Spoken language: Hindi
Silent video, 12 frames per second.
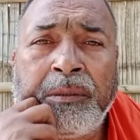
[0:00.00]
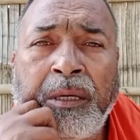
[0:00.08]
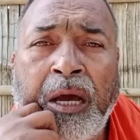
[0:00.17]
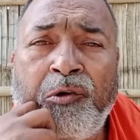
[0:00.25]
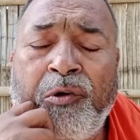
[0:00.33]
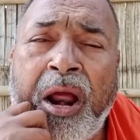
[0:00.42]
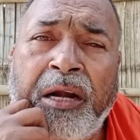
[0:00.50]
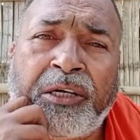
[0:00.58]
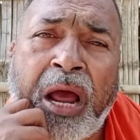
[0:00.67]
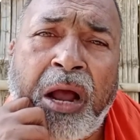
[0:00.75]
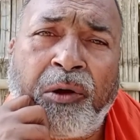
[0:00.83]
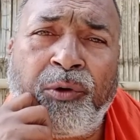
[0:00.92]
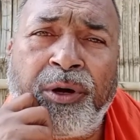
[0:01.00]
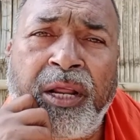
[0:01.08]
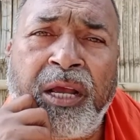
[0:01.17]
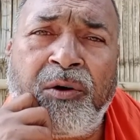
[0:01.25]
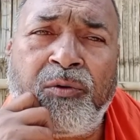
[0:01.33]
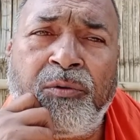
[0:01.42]
अनुराग ठाकुर ने
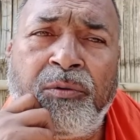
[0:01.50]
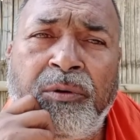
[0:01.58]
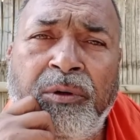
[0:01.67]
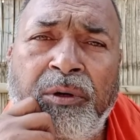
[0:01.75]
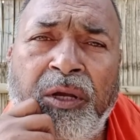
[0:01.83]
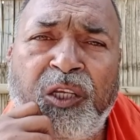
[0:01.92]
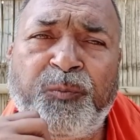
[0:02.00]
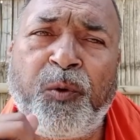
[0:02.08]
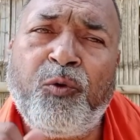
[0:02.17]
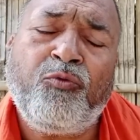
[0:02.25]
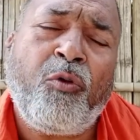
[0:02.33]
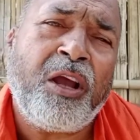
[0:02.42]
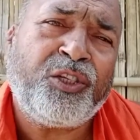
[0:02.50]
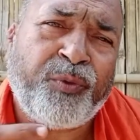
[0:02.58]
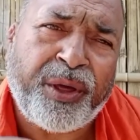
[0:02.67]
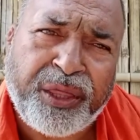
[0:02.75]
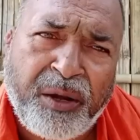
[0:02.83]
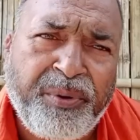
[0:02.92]
इस पर उनको
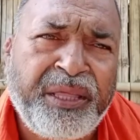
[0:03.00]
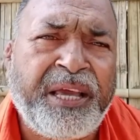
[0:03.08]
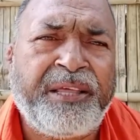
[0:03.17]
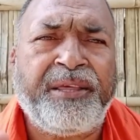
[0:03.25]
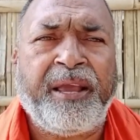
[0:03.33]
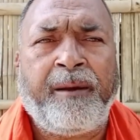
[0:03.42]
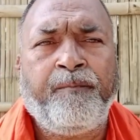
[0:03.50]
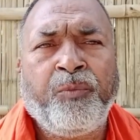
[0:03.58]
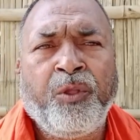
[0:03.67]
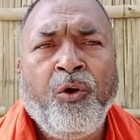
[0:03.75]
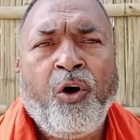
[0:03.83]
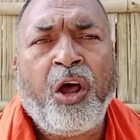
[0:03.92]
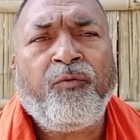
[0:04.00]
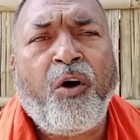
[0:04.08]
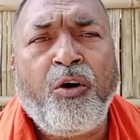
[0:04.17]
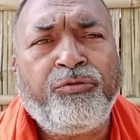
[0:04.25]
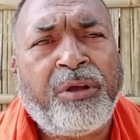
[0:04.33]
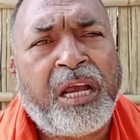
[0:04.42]
आश्वासन भी दे दिया और
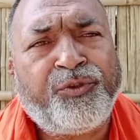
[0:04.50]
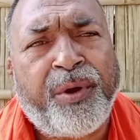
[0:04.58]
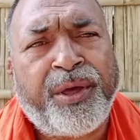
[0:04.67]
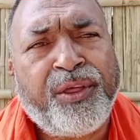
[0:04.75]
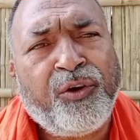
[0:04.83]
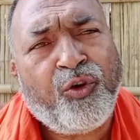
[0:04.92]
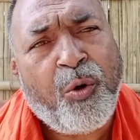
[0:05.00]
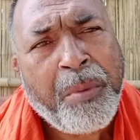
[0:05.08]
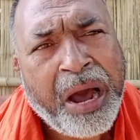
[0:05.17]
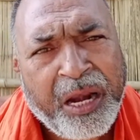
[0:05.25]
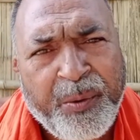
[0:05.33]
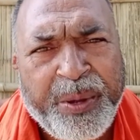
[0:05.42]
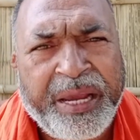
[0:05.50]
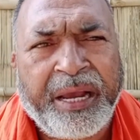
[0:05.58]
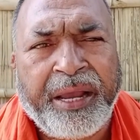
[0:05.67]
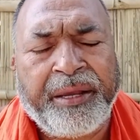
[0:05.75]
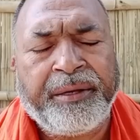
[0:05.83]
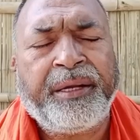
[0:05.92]
वो उस आश्वासन को मान भी
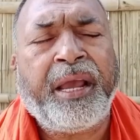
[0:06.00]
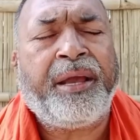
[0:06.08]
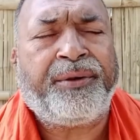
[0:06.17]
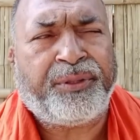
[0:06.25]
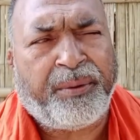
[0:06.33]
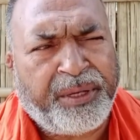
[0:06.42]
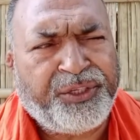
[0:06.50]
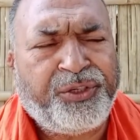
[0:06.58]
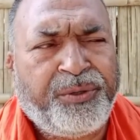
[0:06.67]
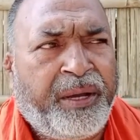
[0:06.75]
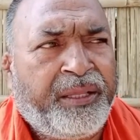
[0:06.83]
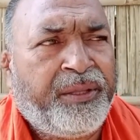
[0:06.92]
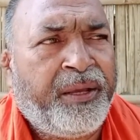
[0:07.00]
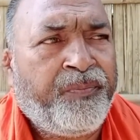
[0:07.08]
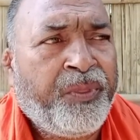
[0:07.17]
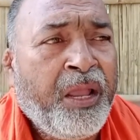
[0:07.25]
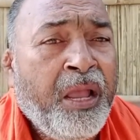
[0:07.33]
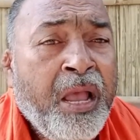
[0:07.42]
गए खैर सब अच्छी बात है
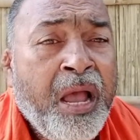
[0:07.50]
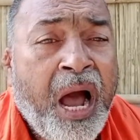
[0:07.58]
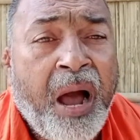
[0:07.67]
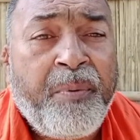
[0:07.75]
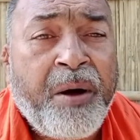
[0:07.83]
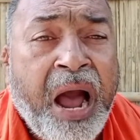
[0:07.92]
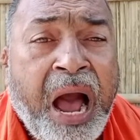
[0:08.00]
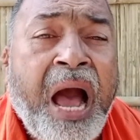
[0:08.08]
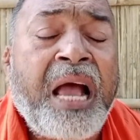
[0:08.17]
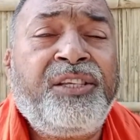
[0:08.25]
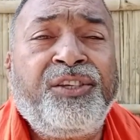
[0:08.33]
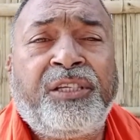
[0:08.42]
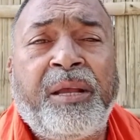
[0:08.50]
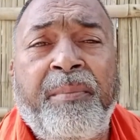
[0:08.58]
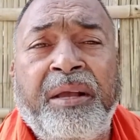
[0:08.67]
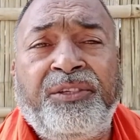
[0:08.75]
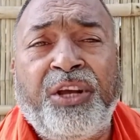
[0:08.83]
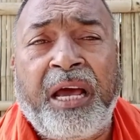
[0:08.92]
अब आज
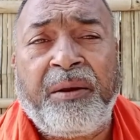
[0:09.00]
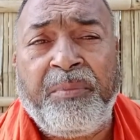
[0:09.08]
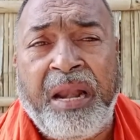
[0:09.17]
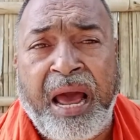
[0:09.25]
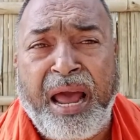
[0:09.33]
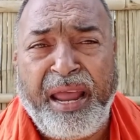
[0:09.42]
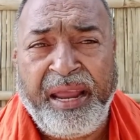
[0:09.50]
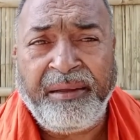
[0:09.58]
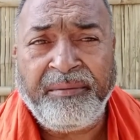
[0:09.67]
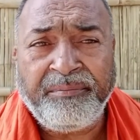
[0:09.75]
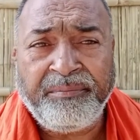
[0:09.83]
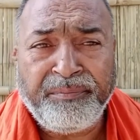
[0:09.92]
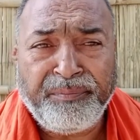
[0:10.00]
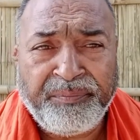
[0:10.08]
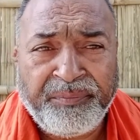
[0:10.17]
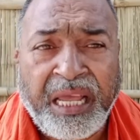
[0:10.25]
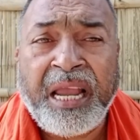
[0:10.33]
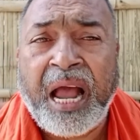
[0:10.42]
समाचार मिला है
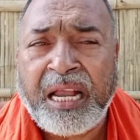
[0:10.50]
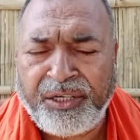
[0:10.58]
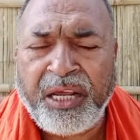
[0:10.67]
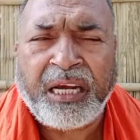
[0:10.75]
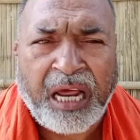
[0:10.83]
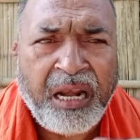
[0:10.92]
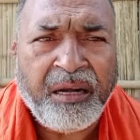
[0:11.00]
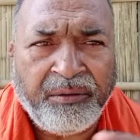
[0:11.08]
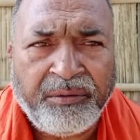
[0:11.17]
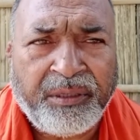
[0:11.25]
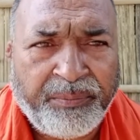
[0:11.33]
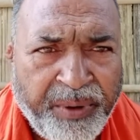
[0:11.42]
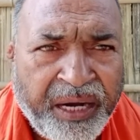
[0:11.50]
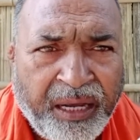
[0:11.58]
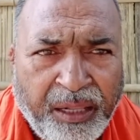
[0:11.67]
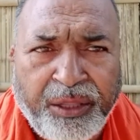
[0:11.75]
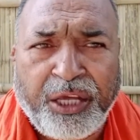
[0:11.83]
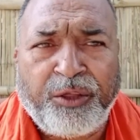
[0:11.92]
नहीं आज नहीं कल मैं
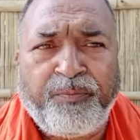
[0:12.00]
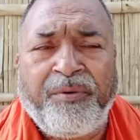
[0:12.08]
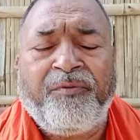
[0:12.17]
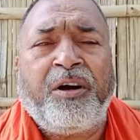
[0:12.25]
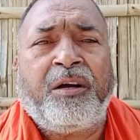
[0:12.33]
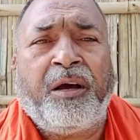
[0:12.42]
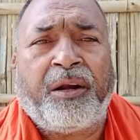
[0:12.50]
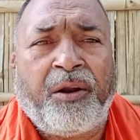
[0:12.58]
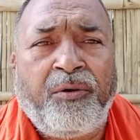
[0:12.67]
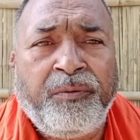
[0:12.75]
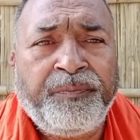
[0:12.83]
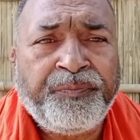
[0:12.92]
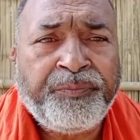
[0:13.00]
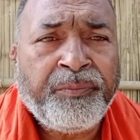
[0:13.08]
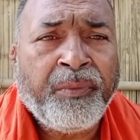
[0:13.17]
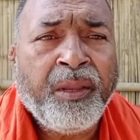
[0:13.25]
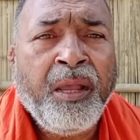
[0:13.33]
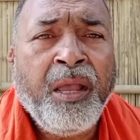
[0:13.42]
कल से इस पे वर्क कर रहा हूं
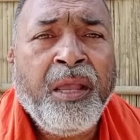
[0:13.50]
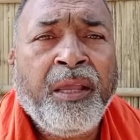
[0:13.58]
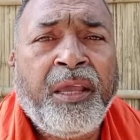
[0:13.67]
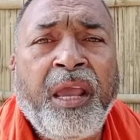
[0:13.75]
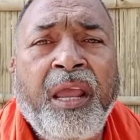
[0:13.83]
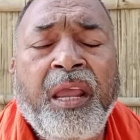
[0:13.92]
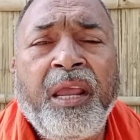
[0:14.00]
कि